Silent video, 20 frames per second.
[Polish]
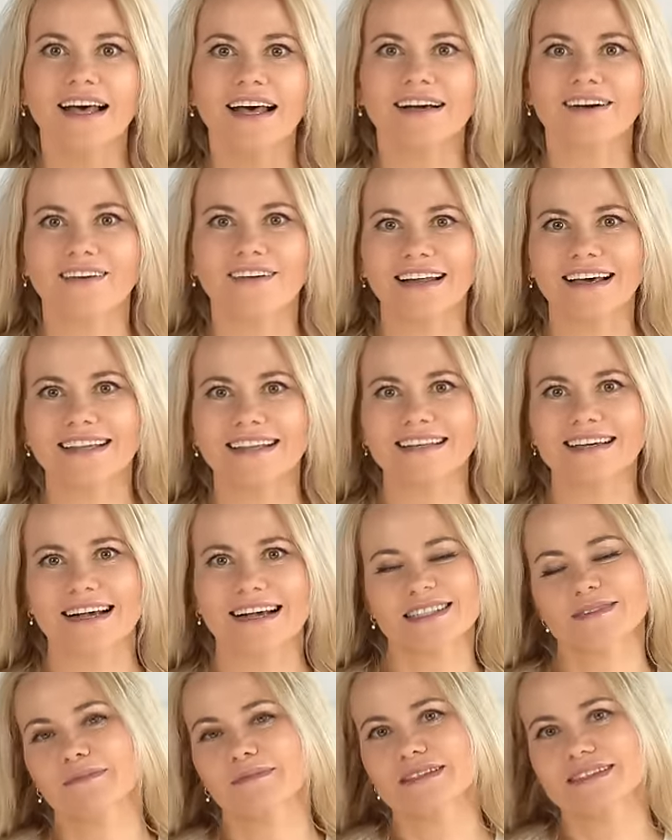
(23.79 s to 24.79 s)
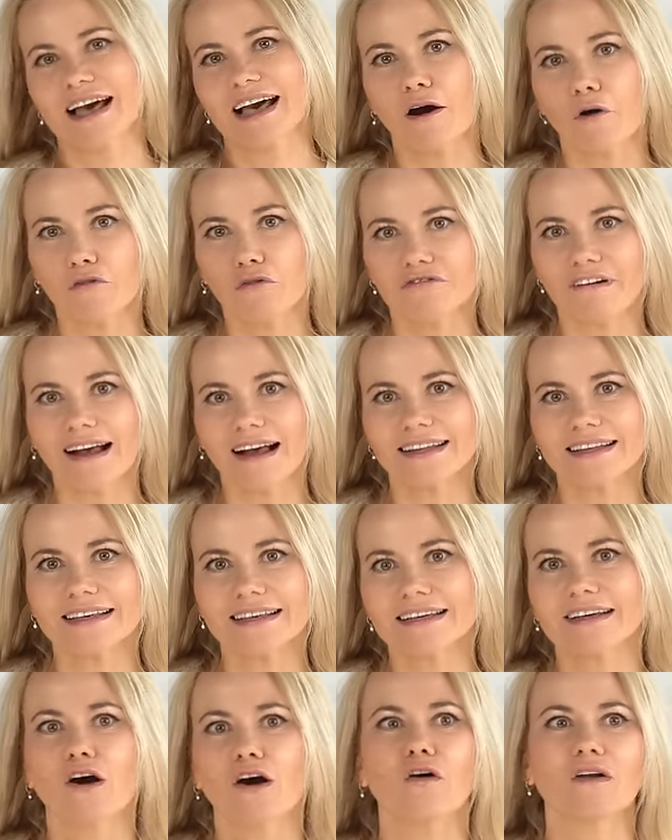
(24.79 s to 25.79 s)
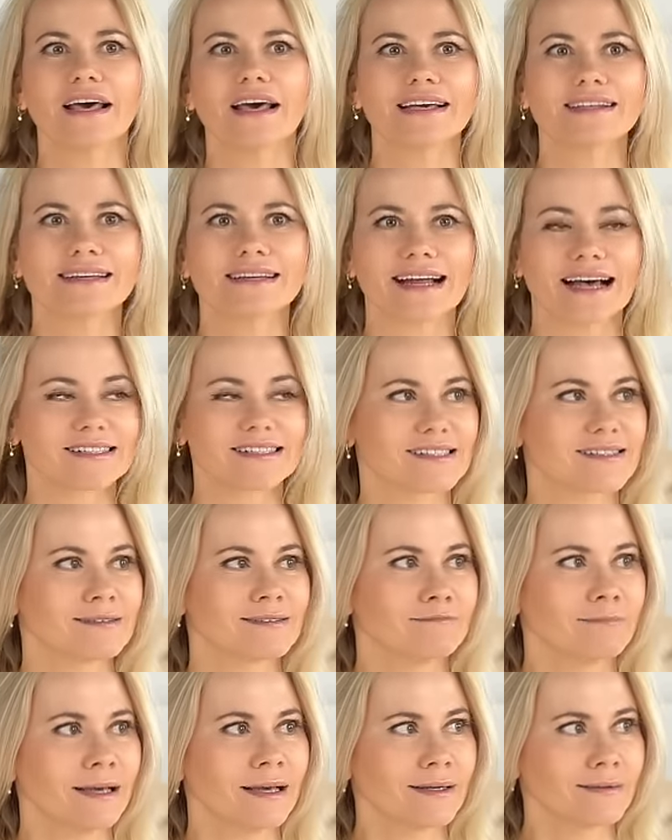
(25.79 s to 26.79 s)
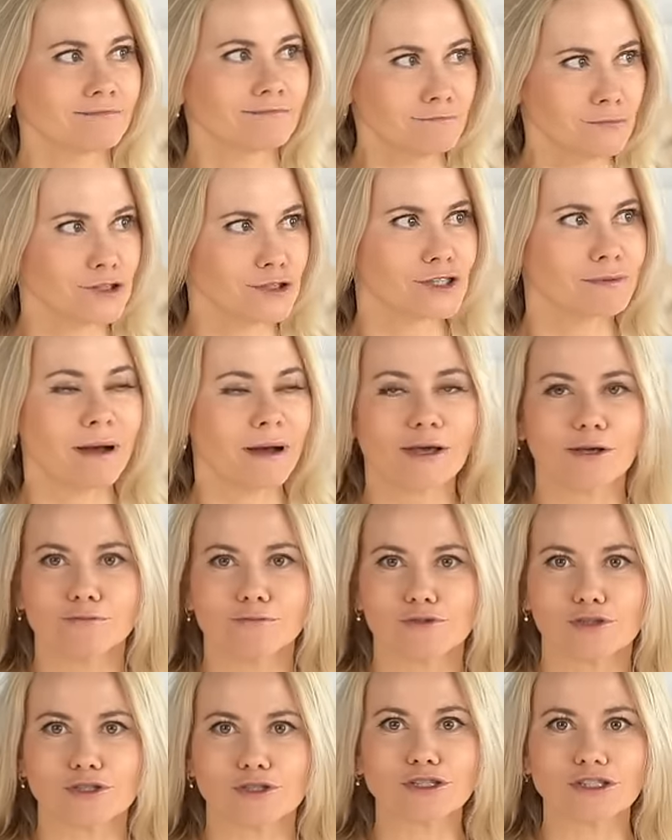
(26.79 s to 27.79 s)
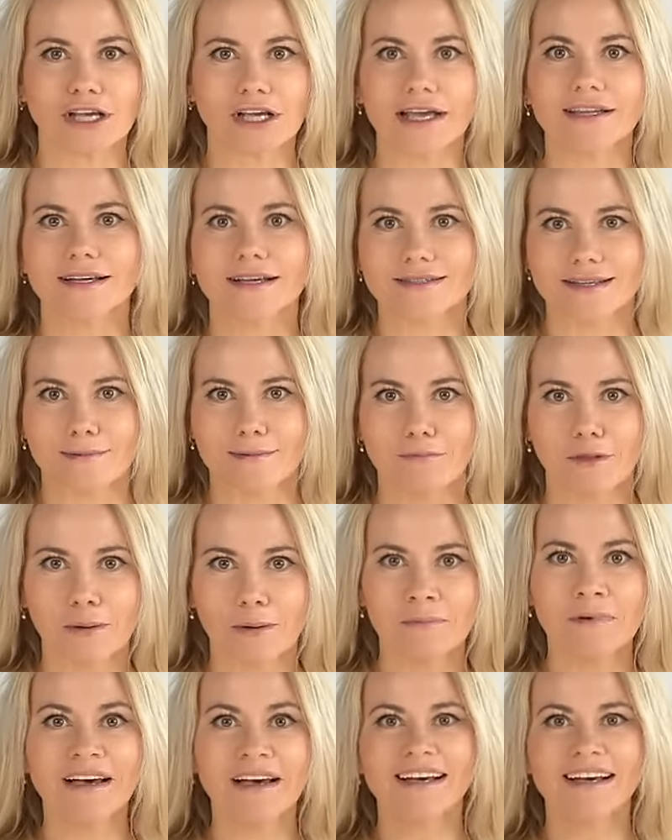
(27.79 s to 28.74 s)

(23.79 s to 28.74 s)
Kolejny raz mi zaufali, kolejny raz trzymają ciśnienie ze mną?